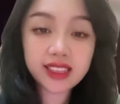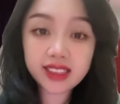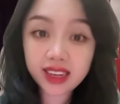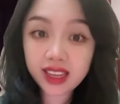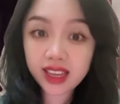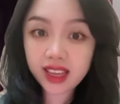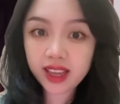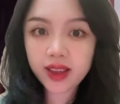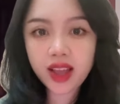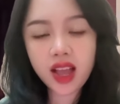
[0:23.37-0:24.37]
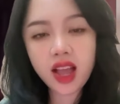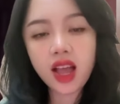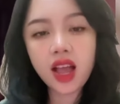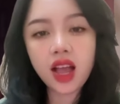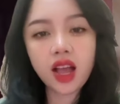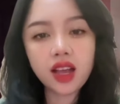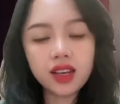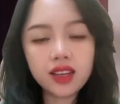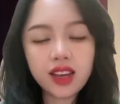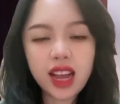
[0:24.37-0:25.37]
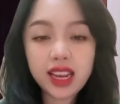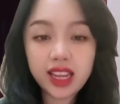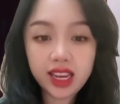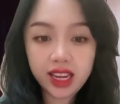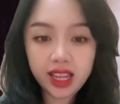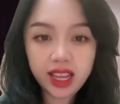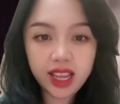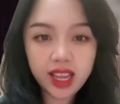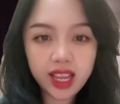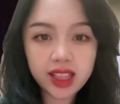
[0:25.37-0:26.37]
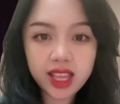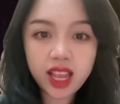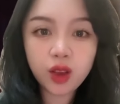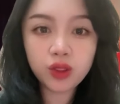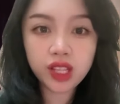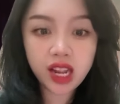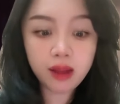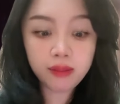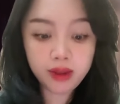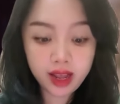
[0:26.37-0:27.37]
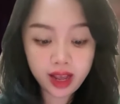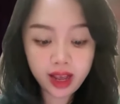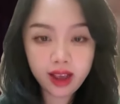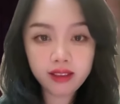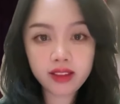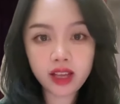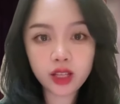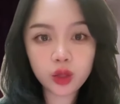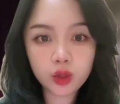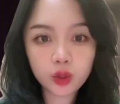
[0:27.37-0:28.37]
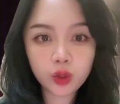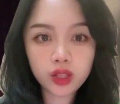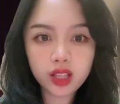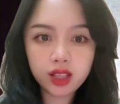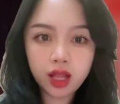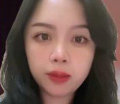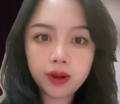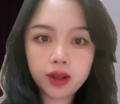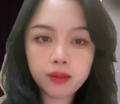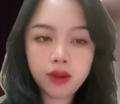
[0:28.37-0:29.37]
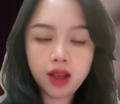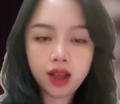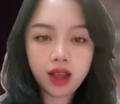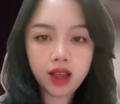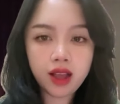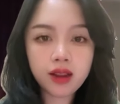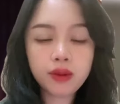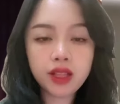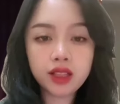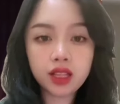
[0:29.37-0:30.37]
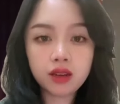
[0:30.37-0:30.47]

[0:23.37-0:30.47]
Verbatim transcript: Istri. Uh, kali ini kita ikutin update yaitu tentang perkembangan berita